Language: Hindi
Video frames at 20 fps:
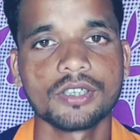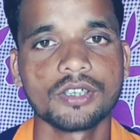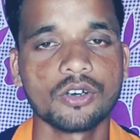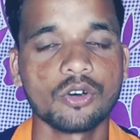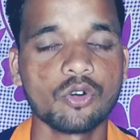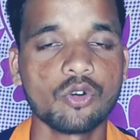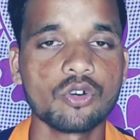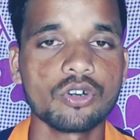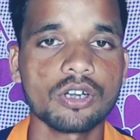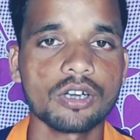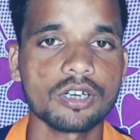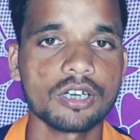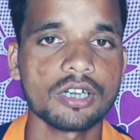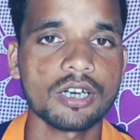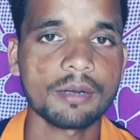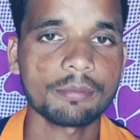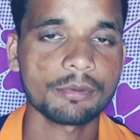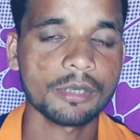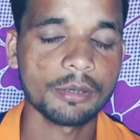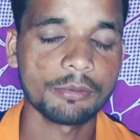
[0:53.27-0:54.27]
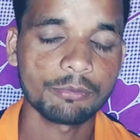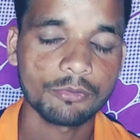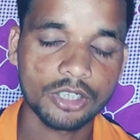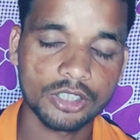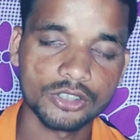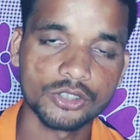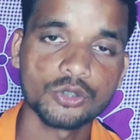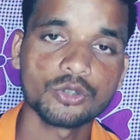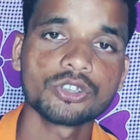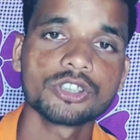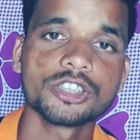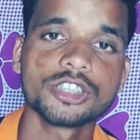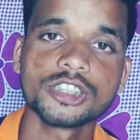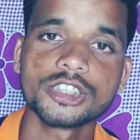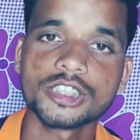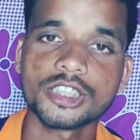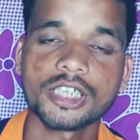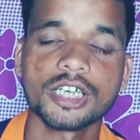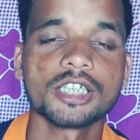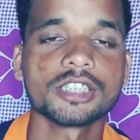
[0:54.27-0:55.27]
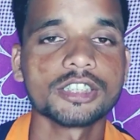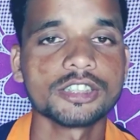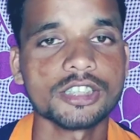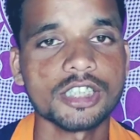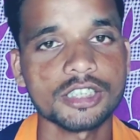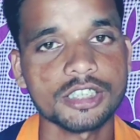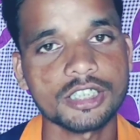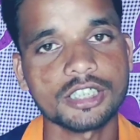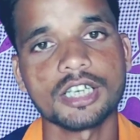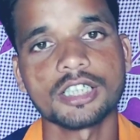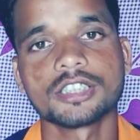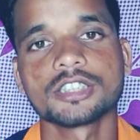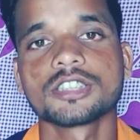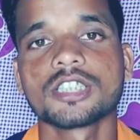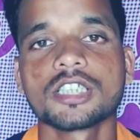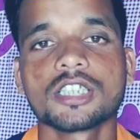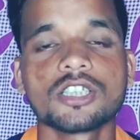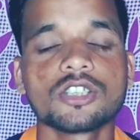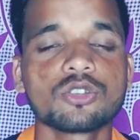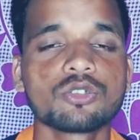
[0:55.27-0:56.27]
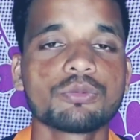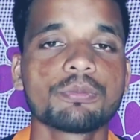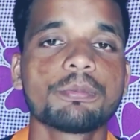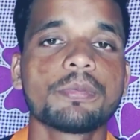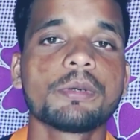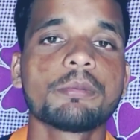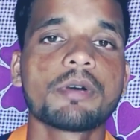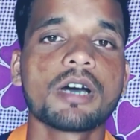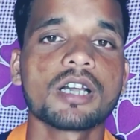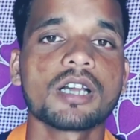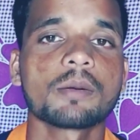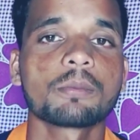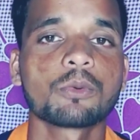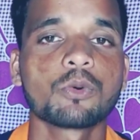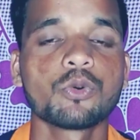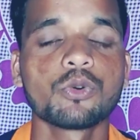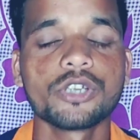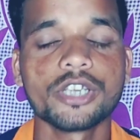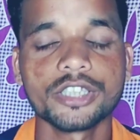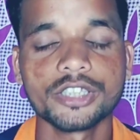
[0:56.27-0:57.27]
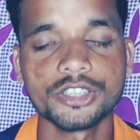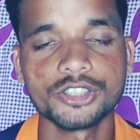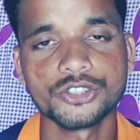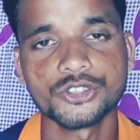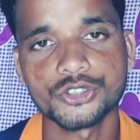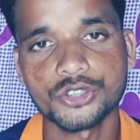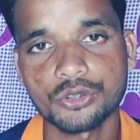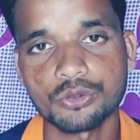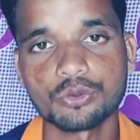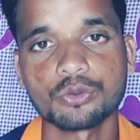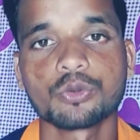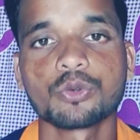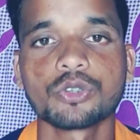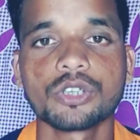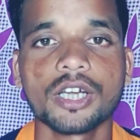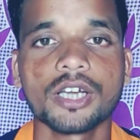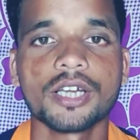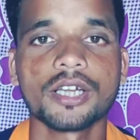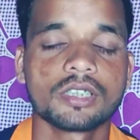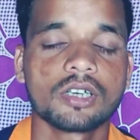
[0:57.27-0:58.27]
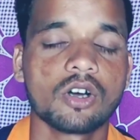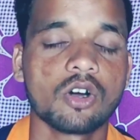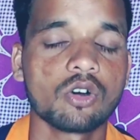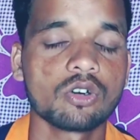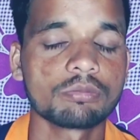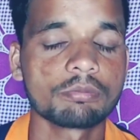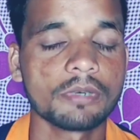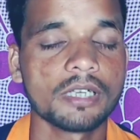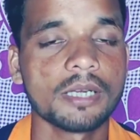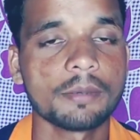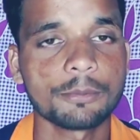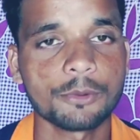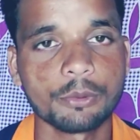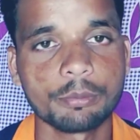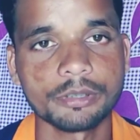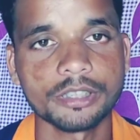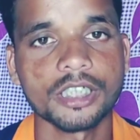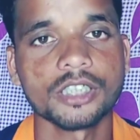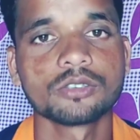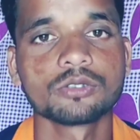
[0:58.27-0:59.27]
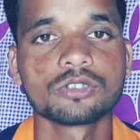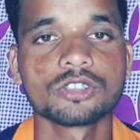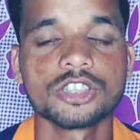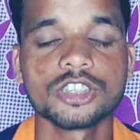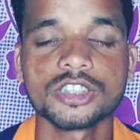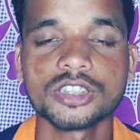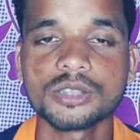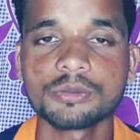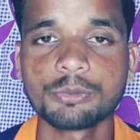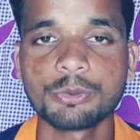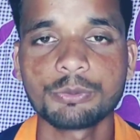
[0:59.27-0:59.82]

और अगर आप केमिकल युक्त चीज़ें खाते जाएंगे खाते जाएंगे तो बीमार आपको एक दिन ज़रूर होना है और मैं आपको बता दूँ किसी भी